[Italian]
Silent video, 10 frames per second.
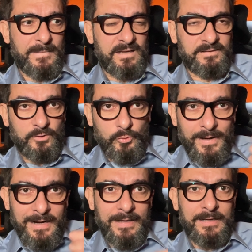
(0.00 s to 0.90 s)
secondo
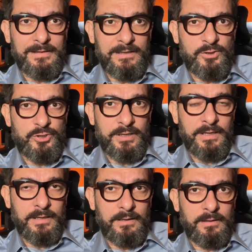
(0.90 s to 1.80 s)
me, alla
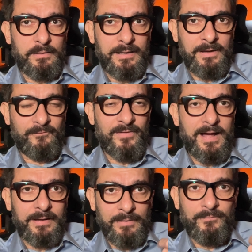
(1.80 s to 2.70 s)
radice che,
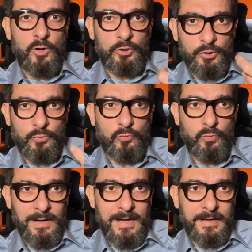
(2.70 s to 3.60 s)
va, che vogliono
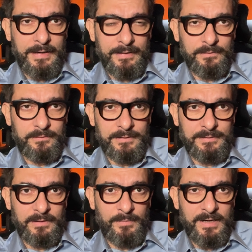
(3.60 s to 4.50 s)
curare
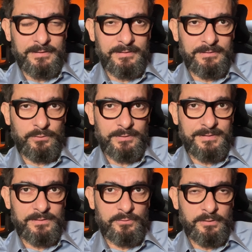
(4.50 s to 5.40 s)
determinate
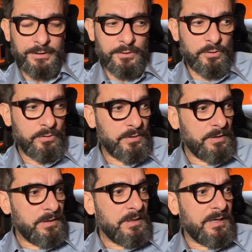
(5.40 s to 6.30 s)
situazioni. No?
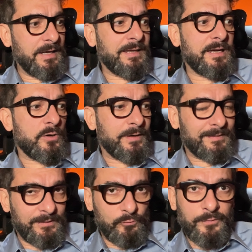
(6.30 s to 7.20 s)
È chiaro che
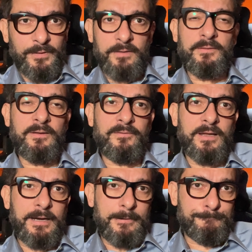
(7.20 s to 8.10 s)
se tu fai
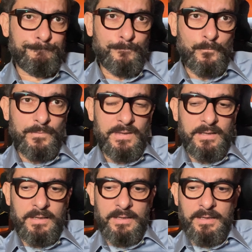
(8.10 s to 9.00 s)
vivere
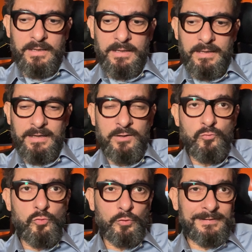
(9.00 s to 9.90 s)
eh, in
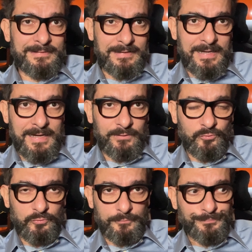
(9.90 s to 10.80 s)
uno
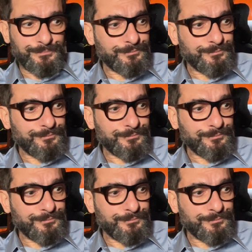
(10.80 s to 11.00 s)
stato